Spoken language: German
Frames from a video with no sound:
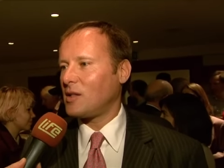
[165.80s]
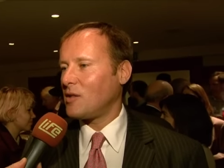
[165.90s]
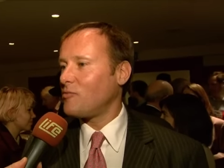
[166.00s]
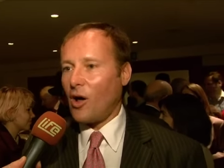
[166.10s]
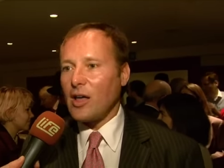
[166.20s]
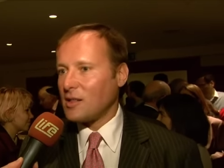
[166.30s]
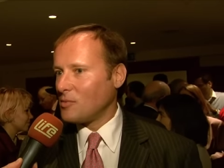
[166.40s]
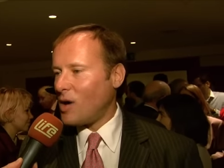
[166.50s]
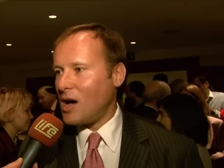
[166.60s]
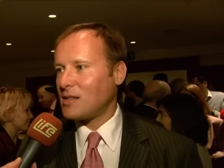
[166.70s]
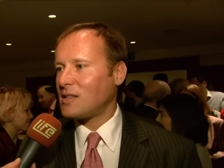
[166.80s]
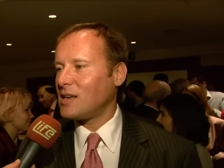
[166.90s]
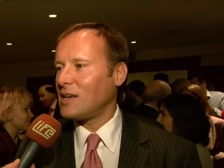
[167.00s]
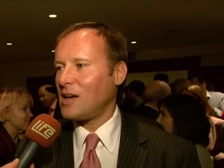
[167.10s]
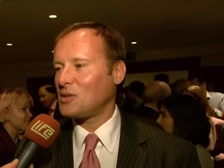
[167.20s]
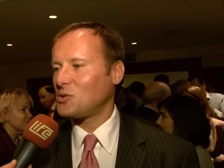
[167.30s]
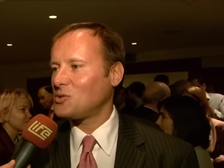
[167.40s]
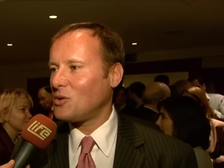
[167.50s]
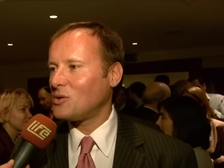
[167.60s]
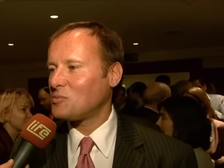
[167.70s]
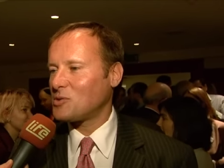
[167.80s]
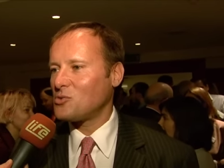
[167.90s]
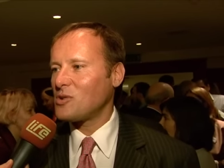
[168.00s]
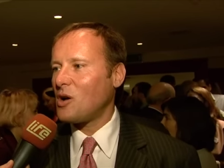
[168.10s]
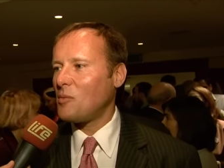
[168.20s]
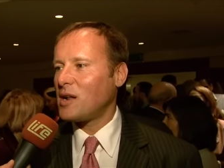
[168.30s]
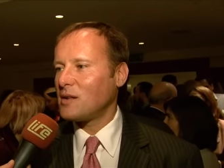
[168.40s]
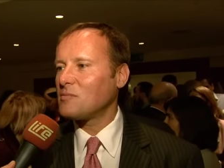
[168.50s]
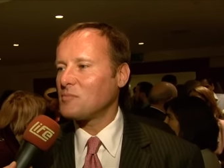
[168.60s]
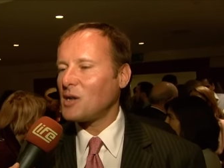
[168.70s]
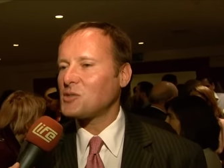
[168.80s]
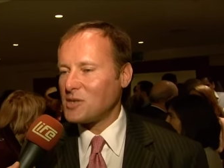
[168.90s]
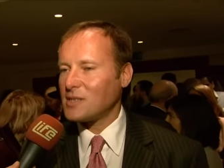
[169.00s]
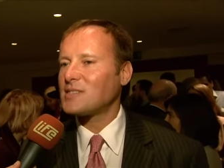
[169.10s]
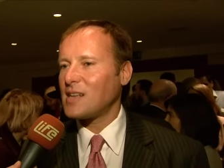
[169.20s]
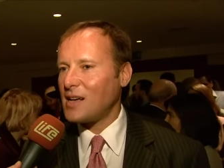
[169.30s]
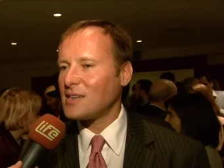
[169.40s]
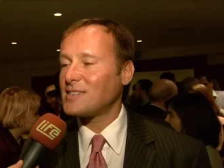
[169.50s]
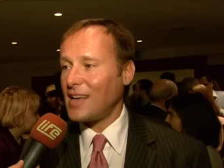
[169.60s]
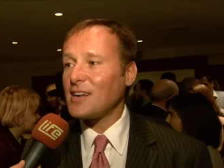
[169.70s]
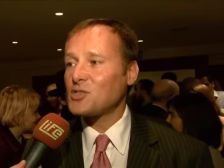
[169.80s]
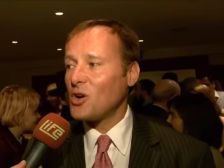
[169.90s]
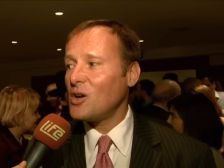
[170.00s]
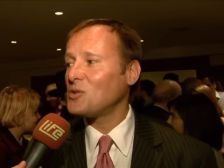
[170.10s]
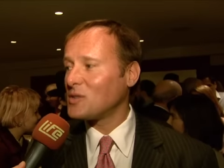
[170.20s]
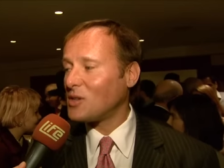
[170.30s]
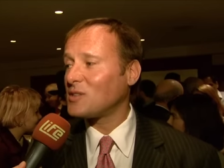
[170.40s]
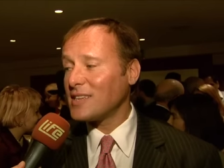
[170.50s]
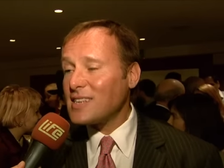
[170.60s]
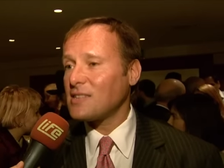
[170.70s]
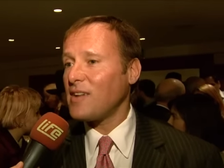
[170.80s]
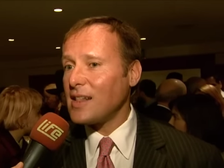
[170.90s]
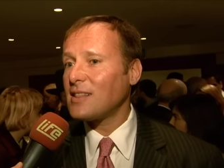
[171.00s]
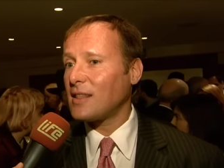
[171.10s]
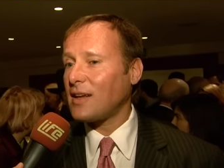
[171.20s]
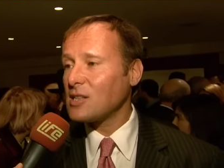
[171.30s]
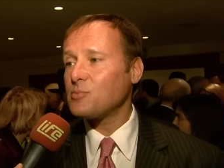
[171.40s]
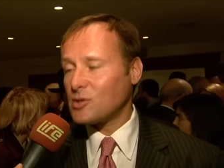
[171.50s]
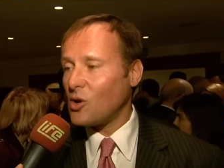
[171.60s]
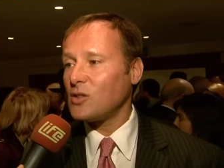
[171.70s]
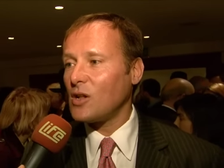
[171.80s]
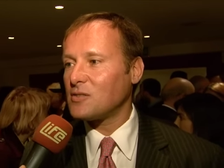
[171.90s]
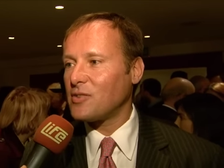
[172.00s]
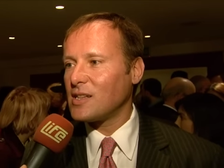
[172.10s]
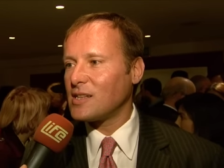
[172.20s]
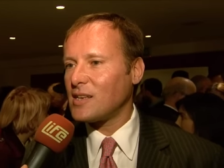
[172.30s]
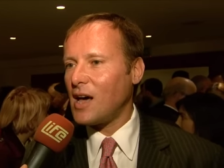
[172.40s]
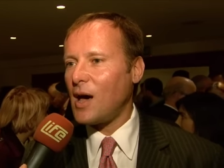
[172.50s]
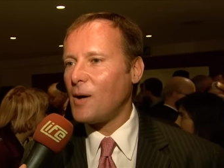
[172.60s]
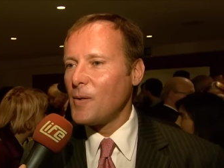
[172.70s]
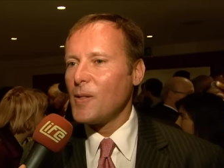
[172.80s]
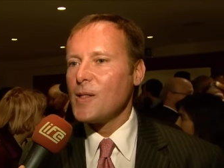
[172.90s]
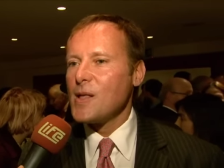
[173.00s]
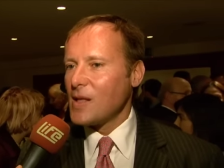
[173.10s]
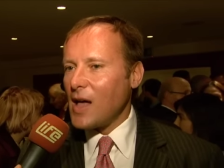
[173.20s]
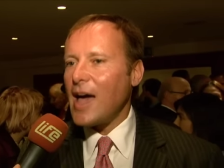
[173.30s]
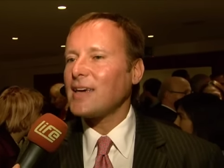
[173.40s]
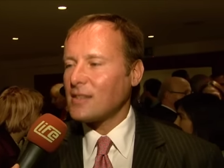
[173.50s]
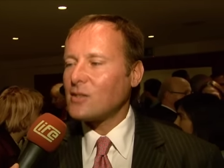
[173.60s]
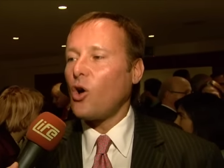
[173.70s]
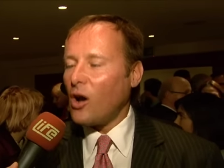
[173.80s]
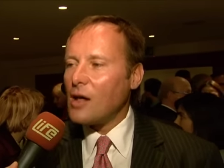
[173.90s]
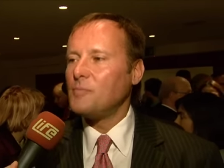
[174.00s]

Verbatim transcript: den Freunden macht, die aus Südtirol uns besuchen kommen. Also es ist sehr schön und dieses Event ganz besonders finde ich echt toll.